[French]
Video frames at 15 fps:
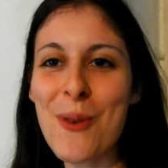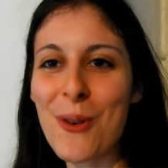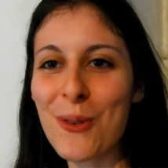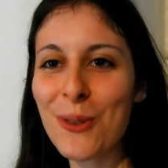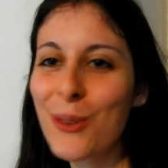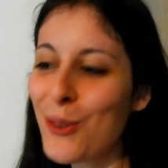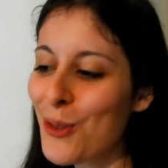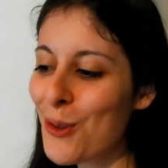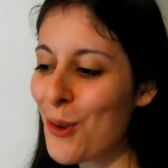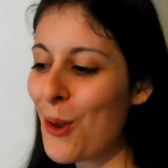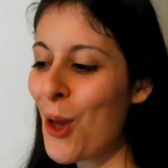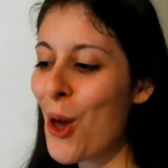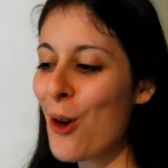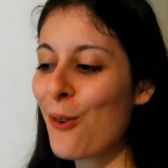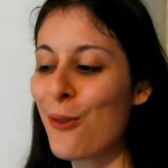mon
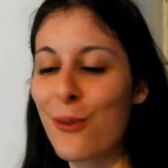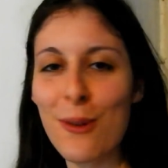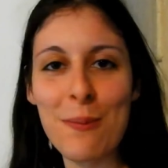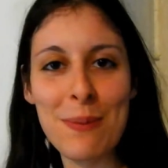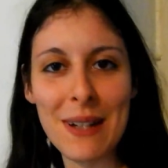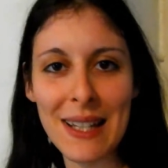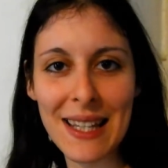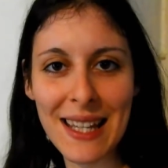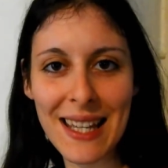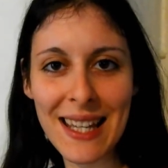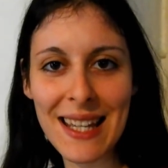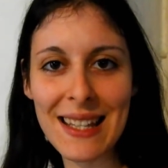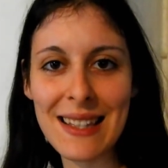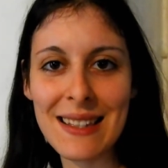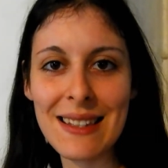contenu vous
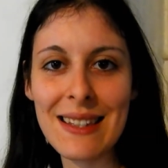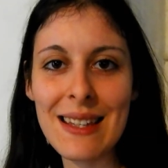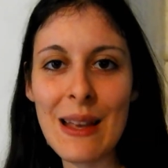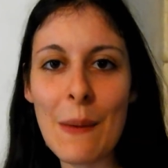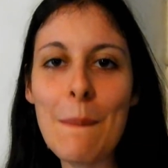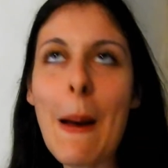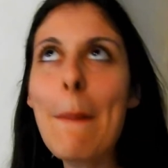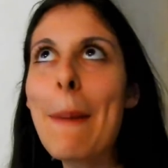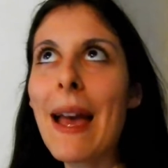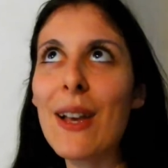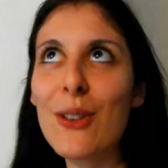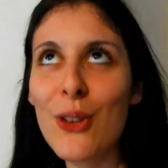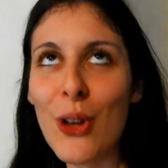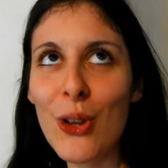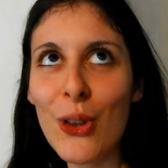plaît et si euh, ma
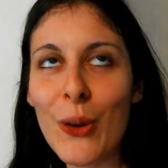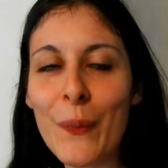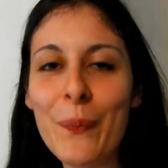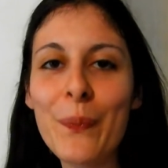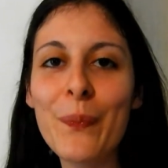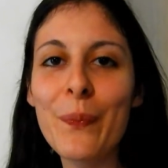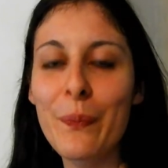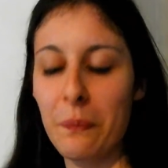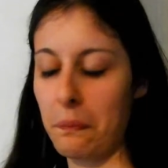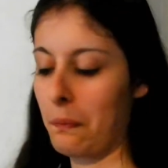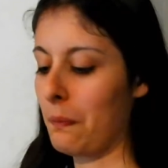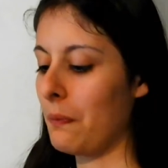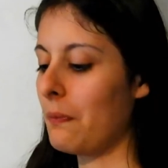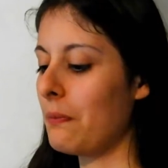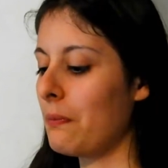personne
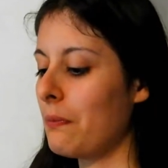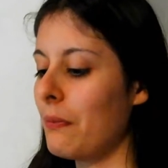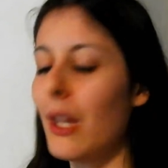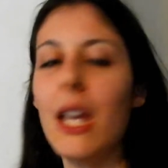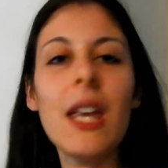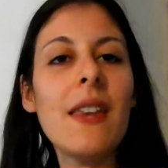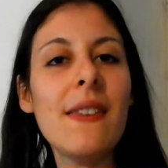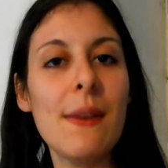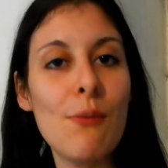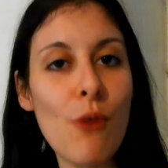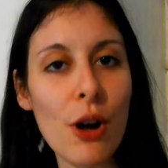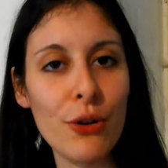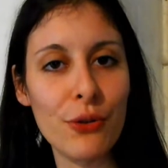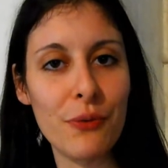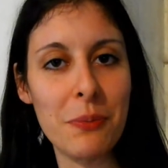et si
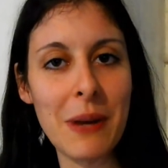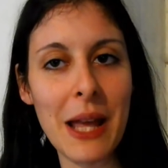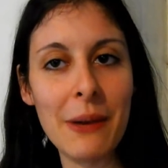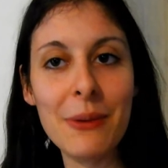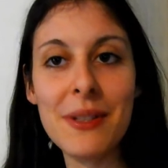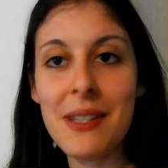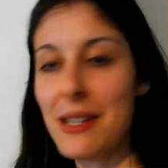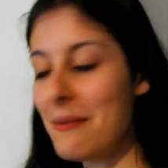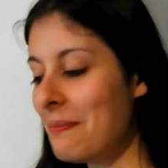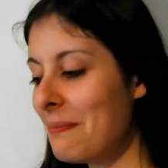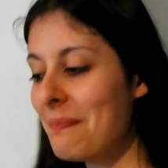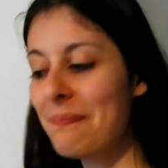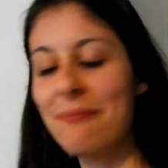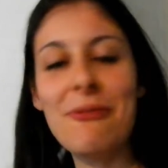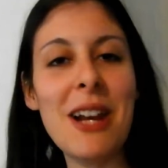moi je vous plais aussi.
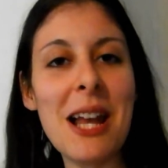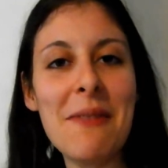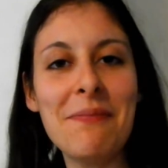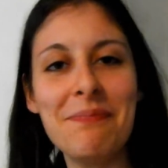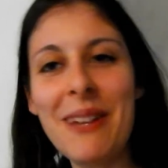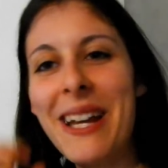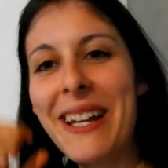Voilà.